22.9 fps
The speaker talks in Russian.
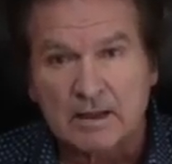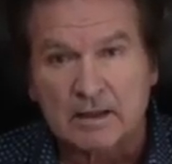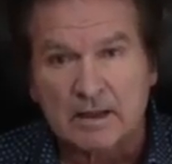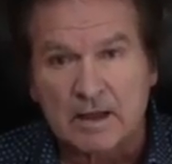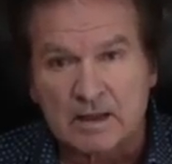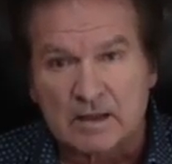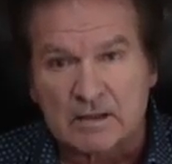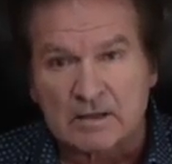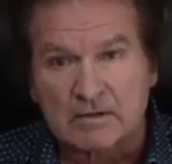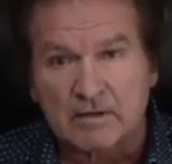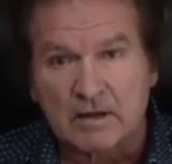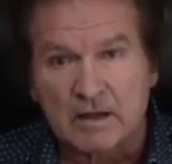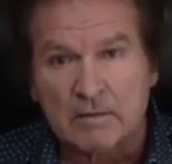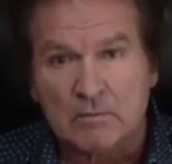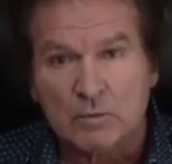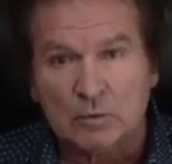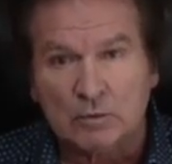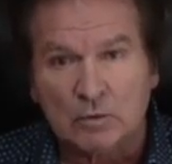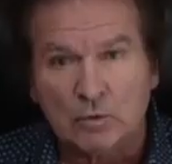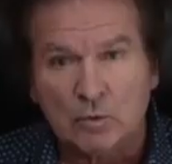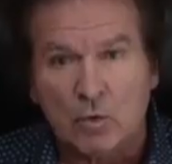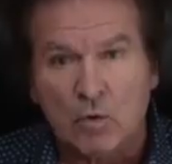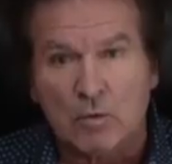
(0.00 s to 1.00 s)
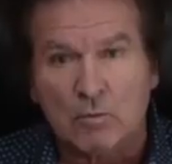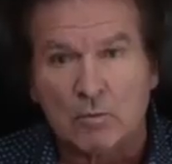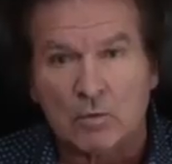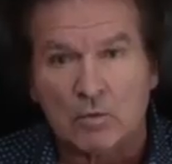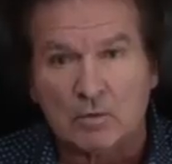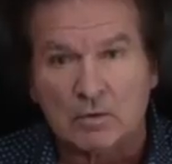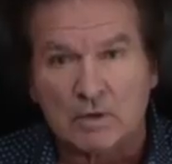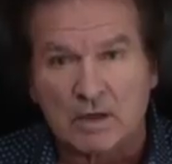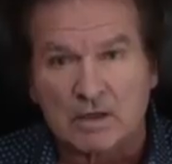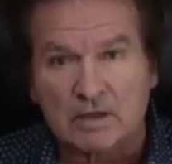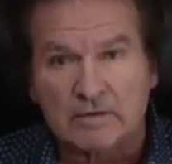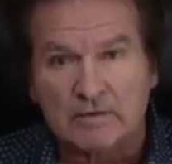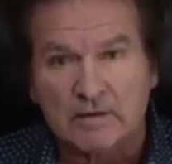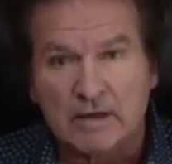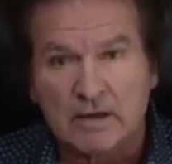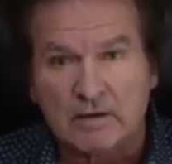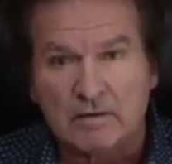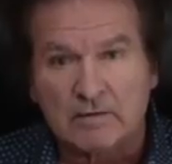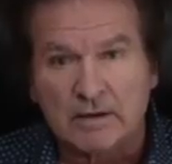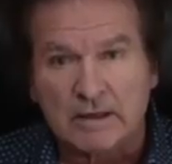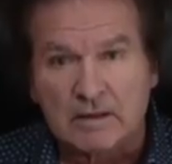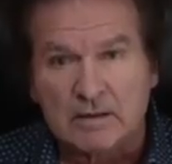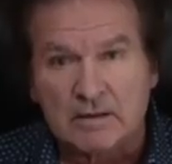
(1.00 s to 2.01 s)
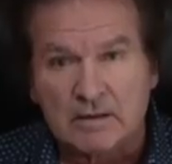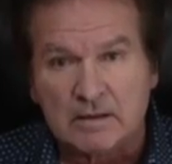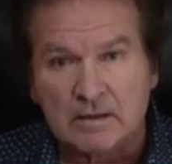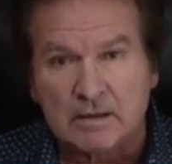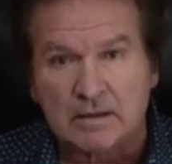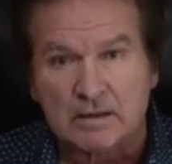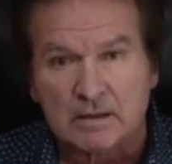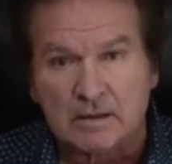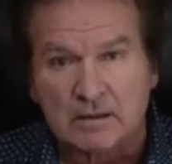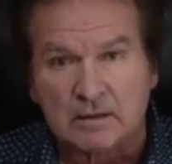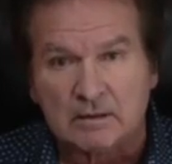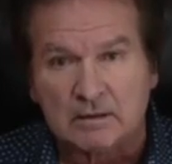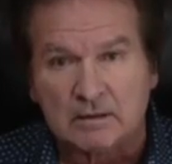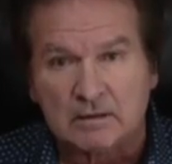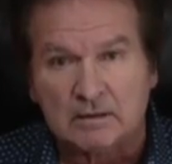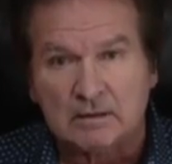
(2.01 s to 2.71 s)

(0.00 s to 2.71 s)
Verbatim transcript: как к своему дому, как к своей квартире,